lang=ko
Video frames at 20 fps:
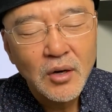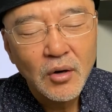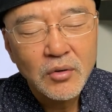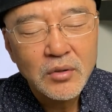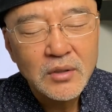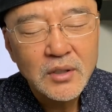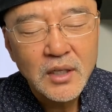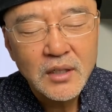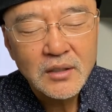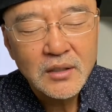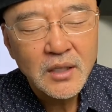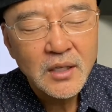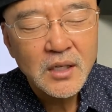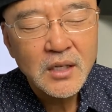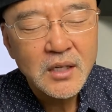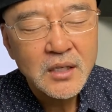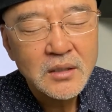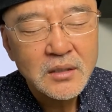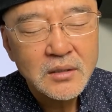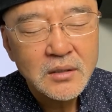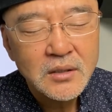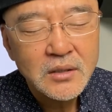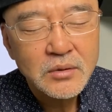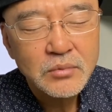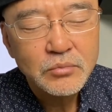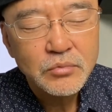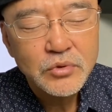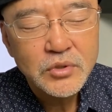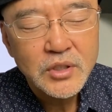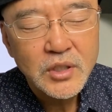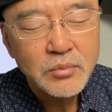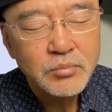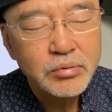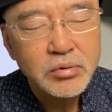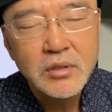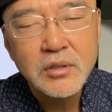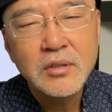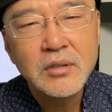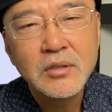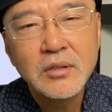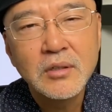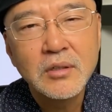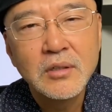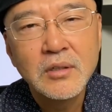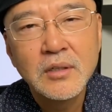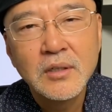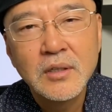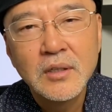어느 날 딱 문제가 풀린 거